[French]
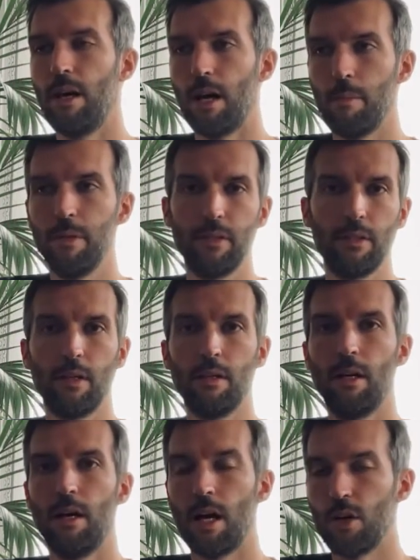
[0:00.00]
un médecin,
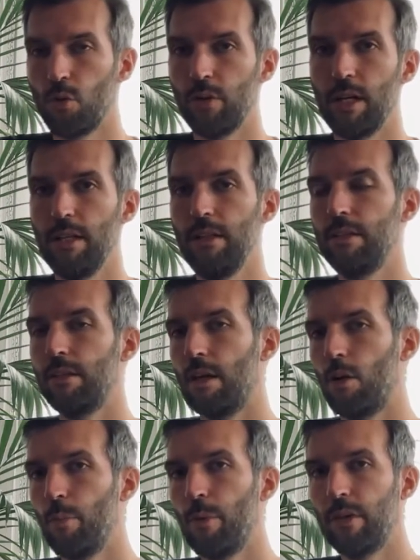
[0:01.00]
un journaliste,
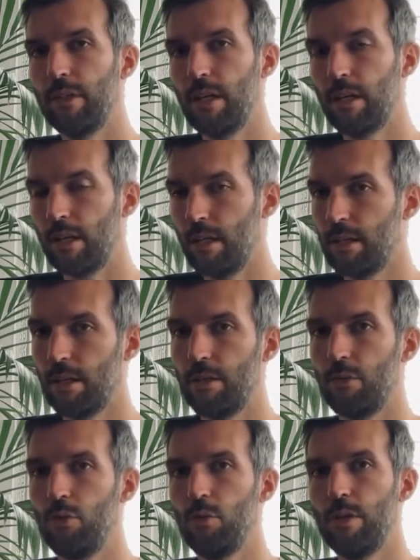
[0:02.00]
un reporter,
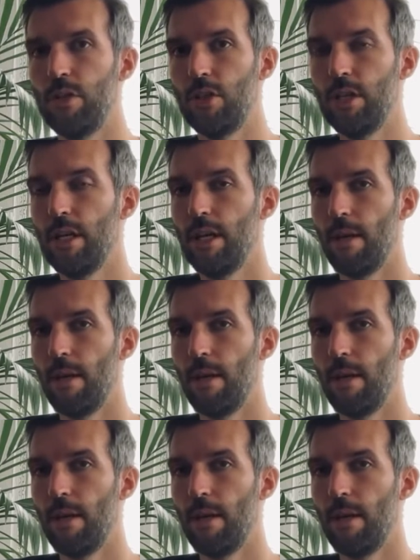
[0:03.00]
quelqu'un d'une ONG,